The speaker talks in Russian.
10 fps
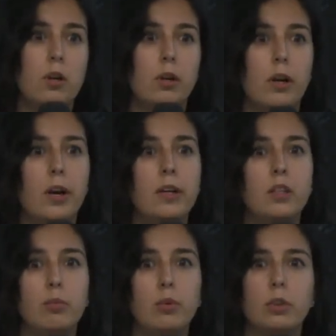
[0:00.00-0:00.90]
какая
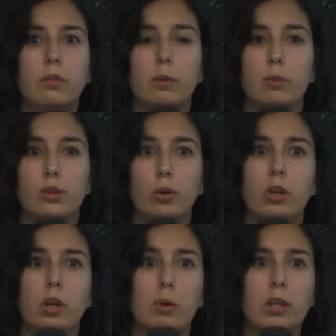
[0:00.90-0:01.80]
это будет
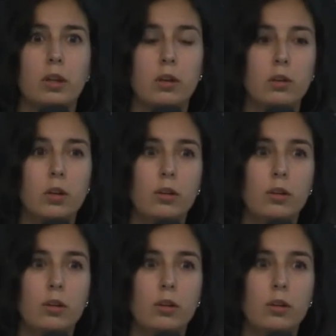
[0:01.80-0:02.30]
информационная модель,